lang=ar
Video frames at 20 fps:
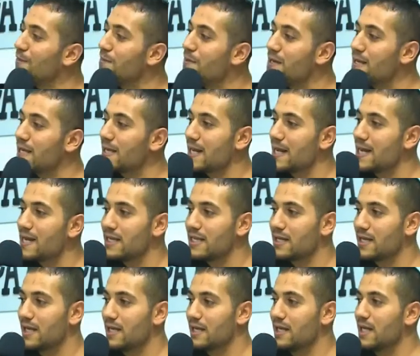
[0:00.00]
لا قبل
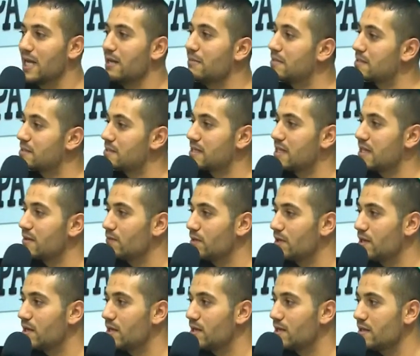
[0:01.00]
كالعاده اما سنة
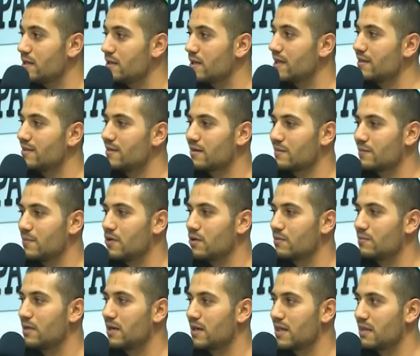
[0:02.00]
والله خاطر
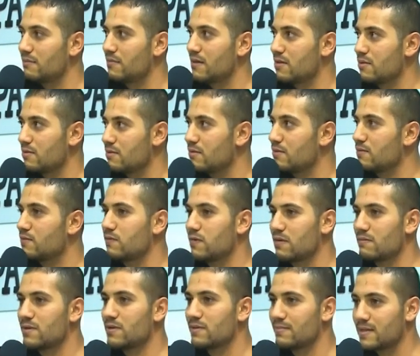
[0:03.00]
بحكم اللي ثم الظروف
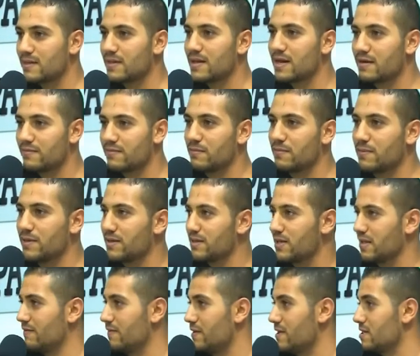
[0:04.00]
وفما تعرف البلاد
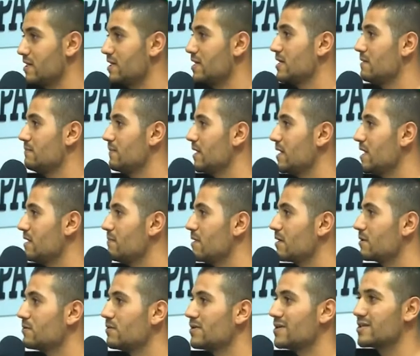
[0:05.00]
كيفاش معناها
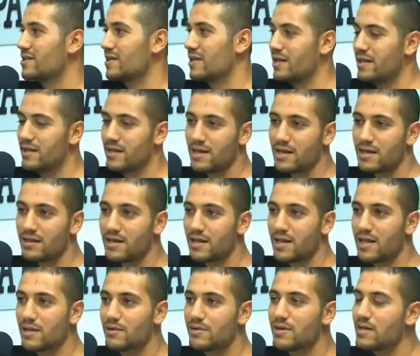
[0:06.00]
المقدوره الشرائيه عند
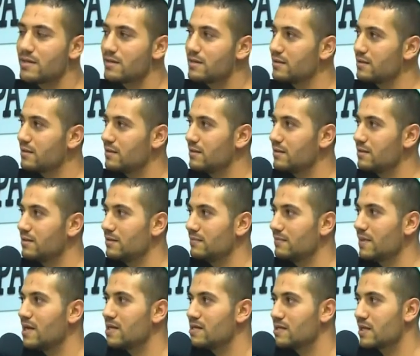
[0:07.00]
الكليونات آه،
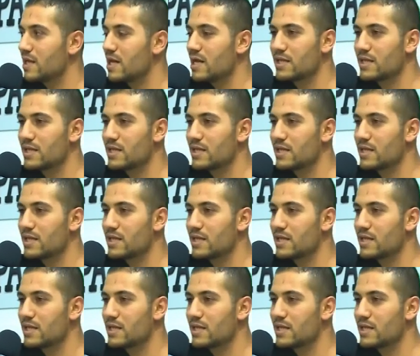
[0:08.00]
ما عادش